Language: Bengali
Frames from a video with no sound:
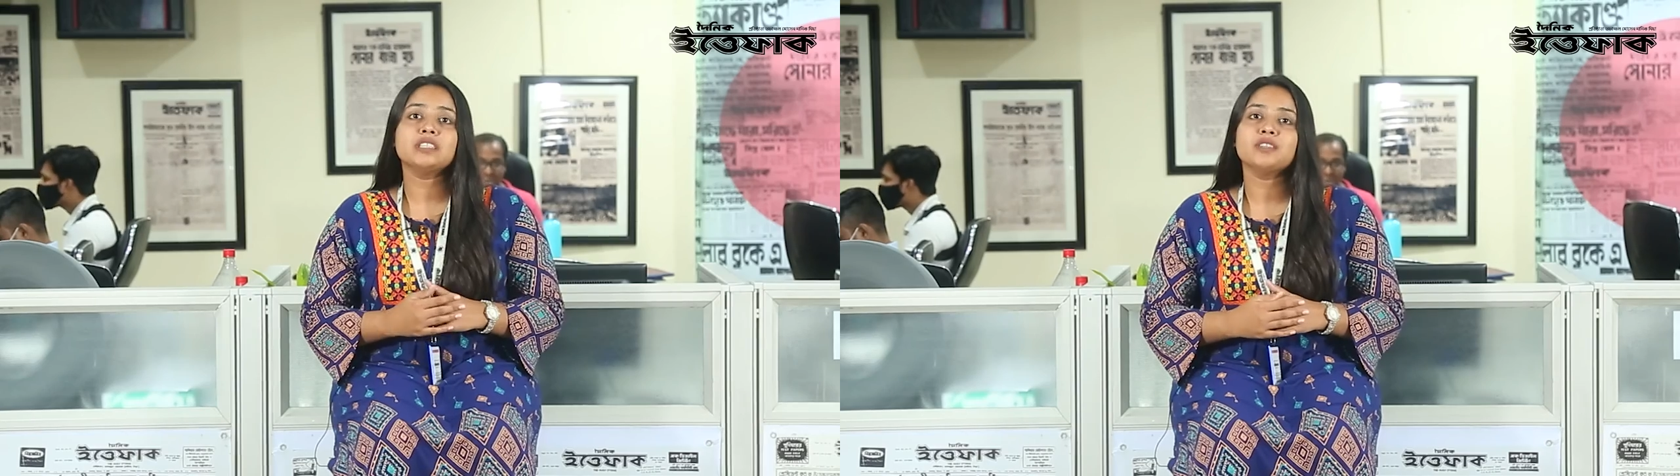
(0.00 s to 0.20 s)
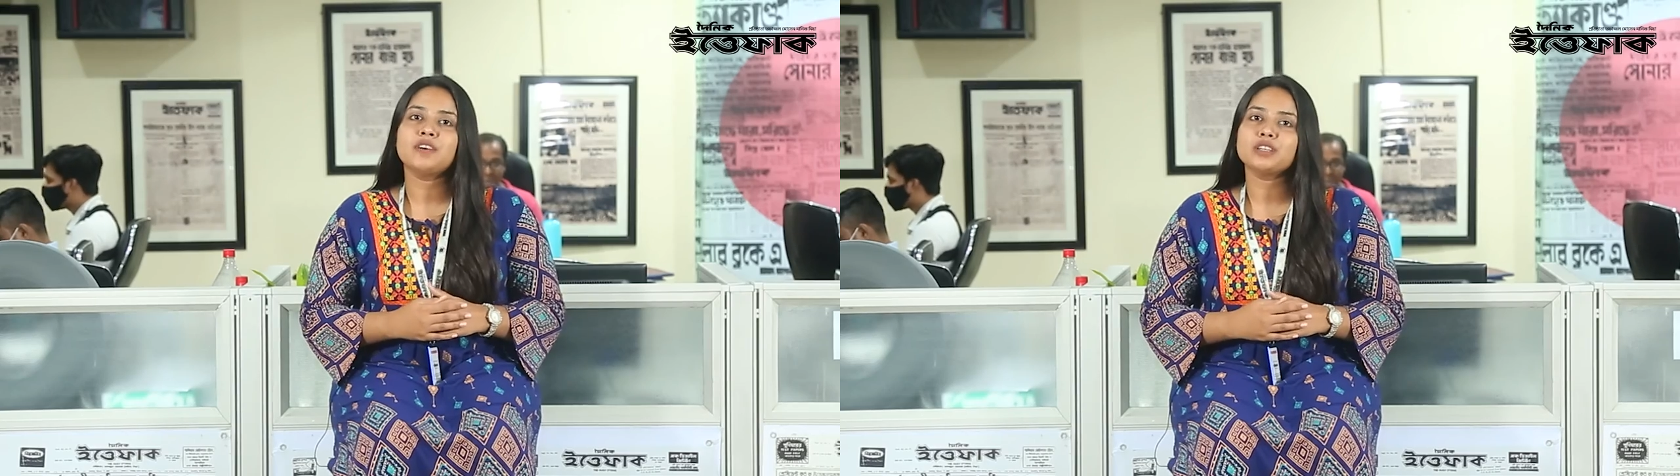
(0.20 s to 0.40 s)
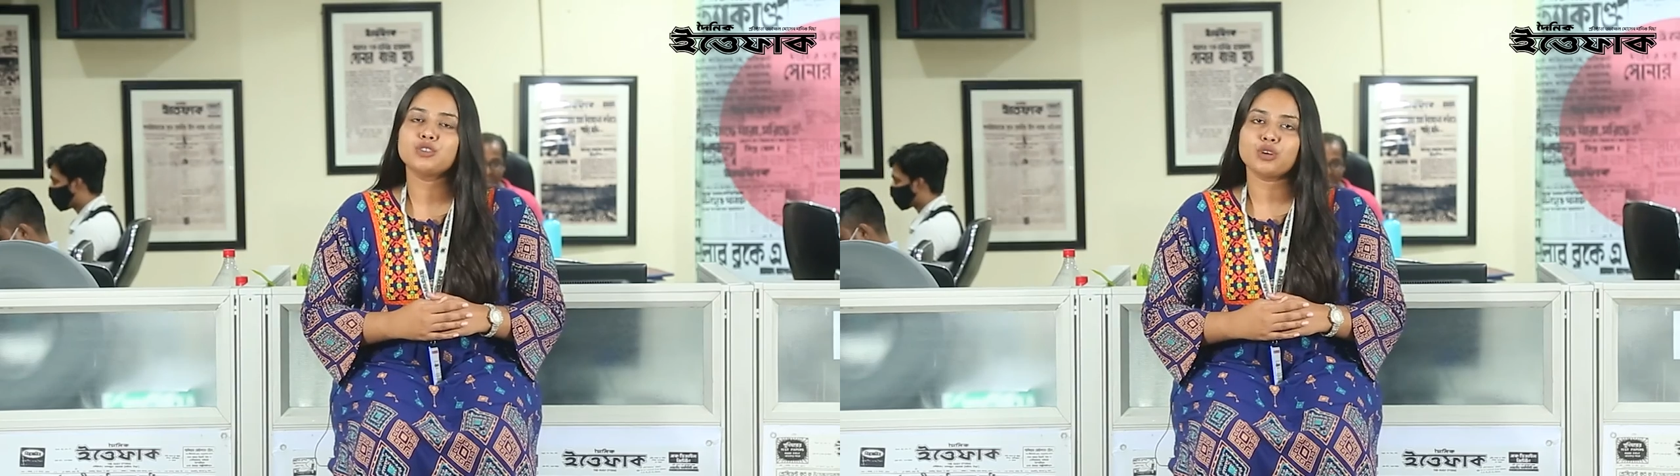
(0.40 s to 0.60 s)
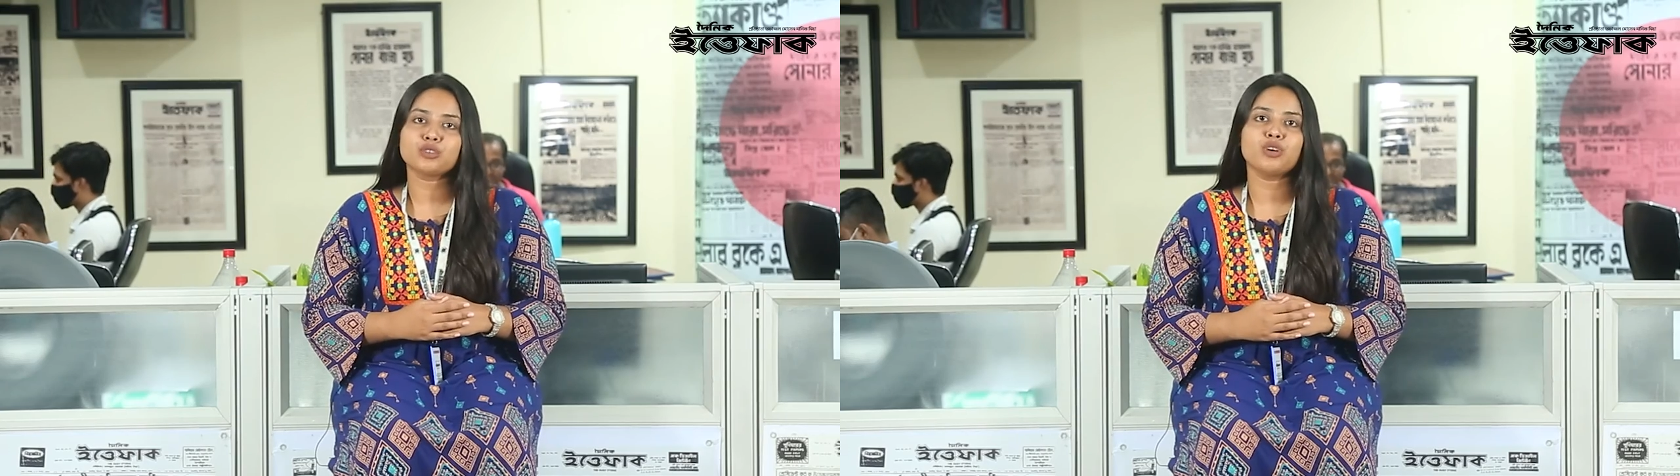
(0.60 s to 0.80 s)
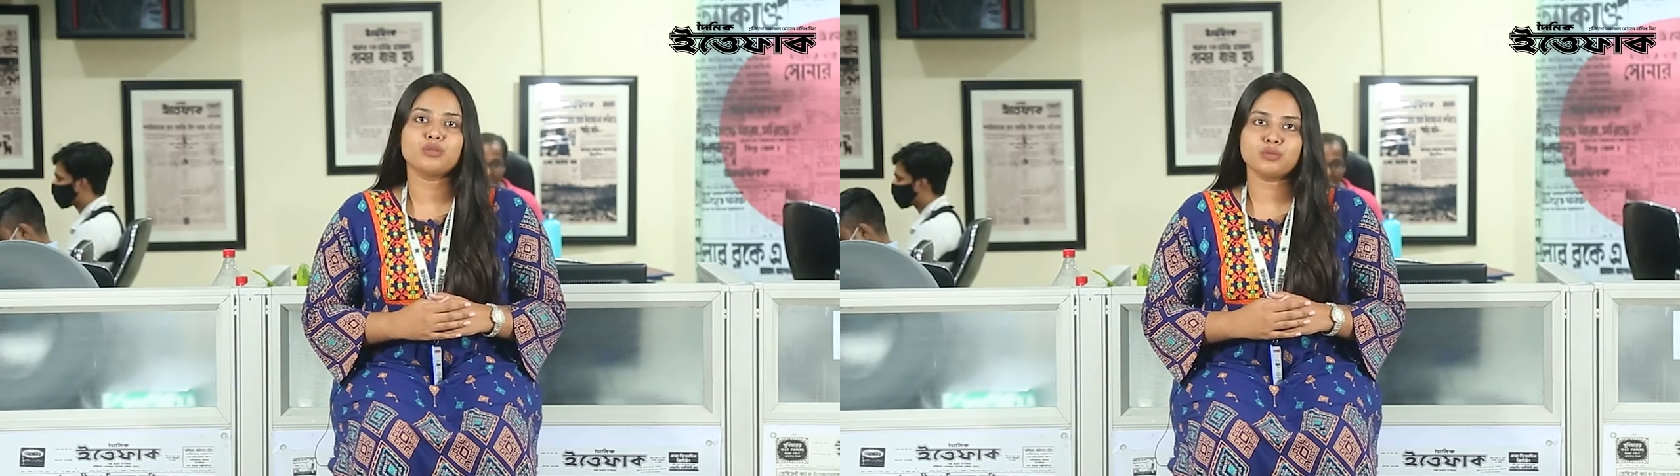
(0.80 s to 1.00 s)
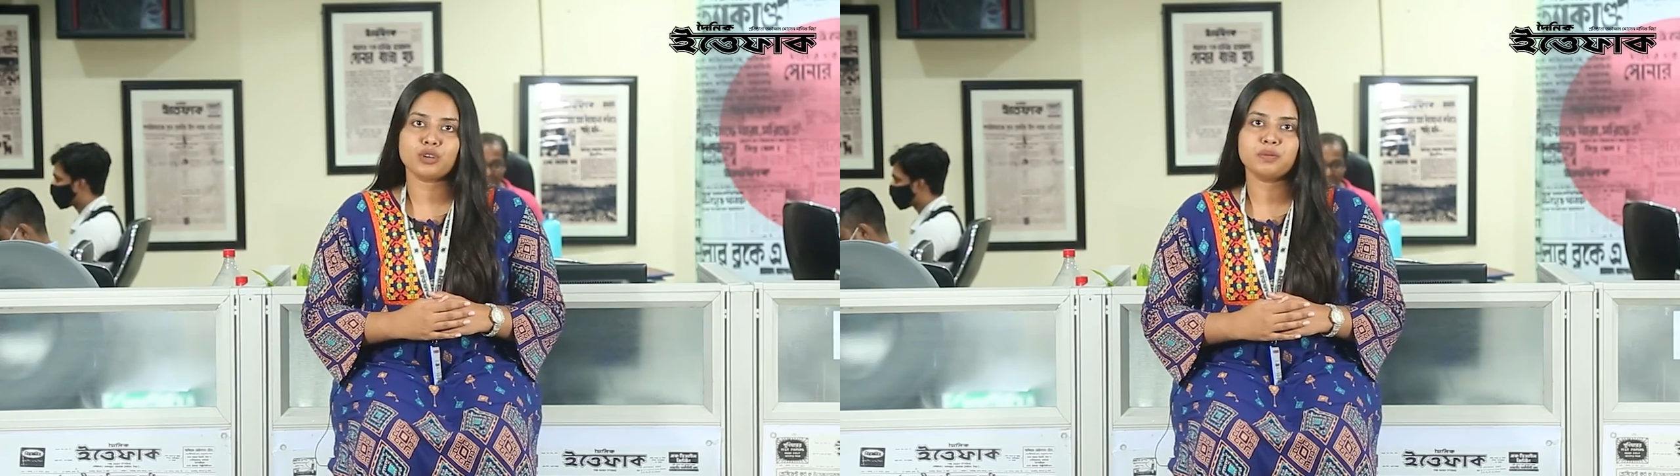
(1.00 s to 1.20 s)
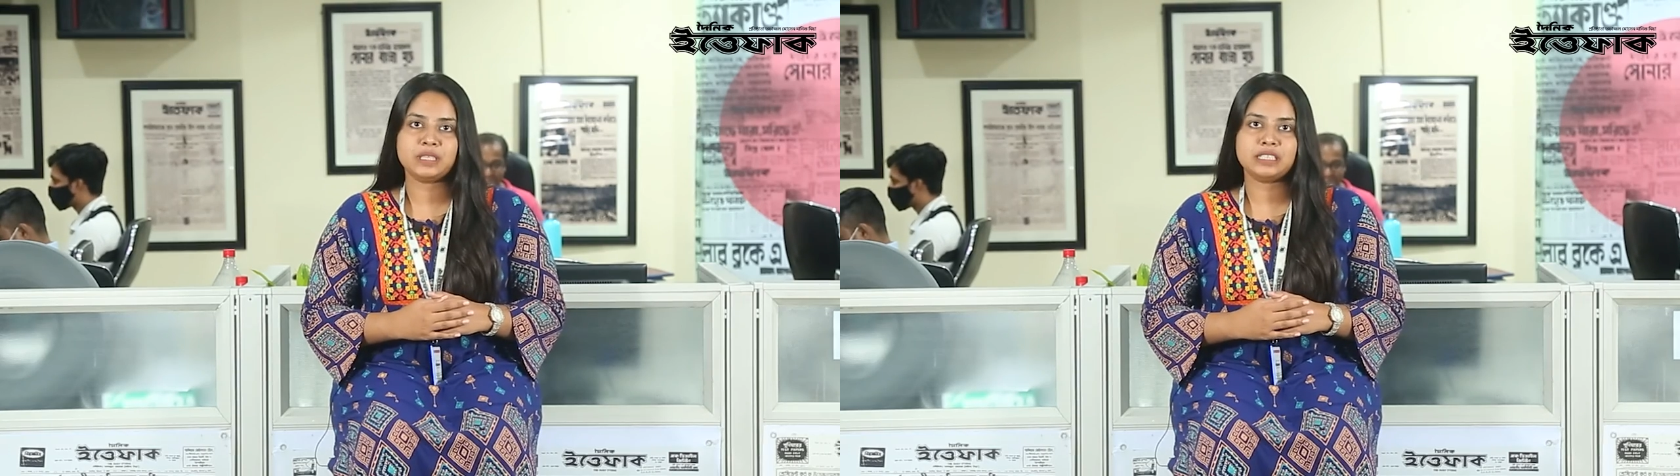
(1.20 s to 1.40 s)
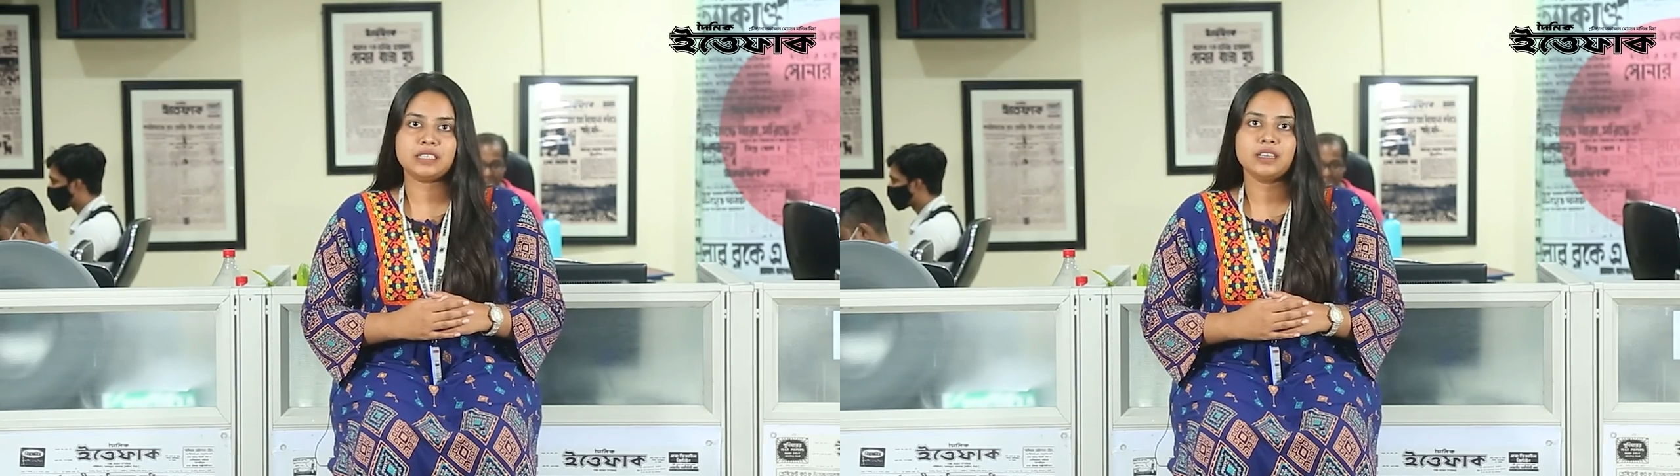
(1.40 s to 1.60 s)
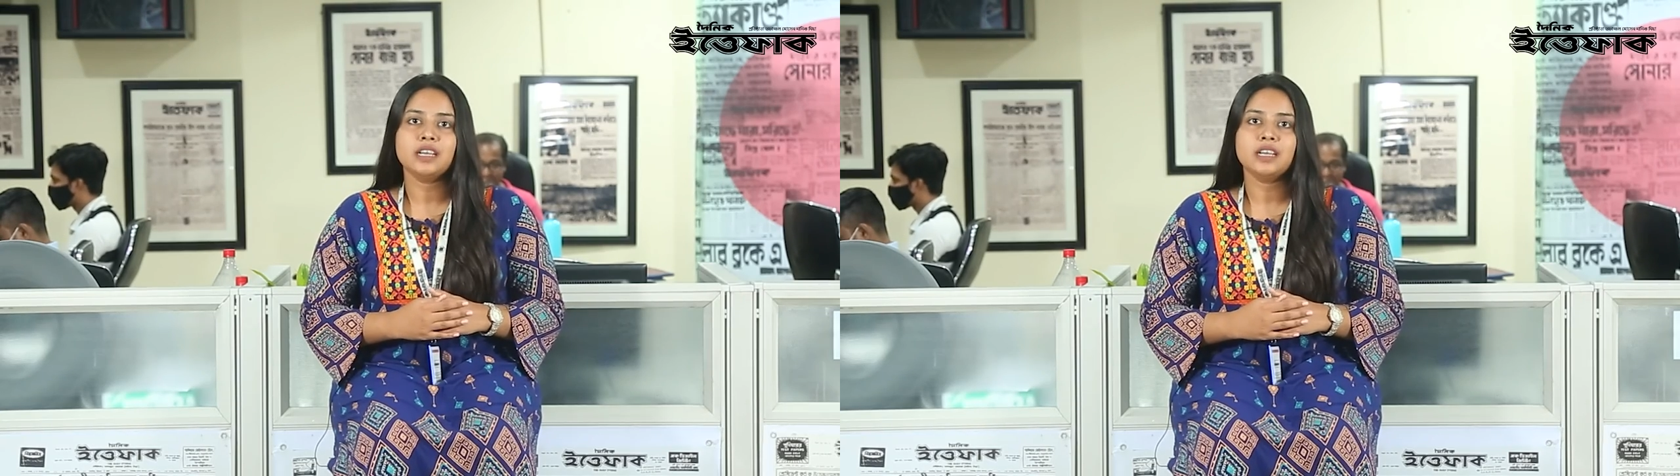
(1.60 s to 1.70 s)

ইত্তেফাক ডট কম ডট বিডি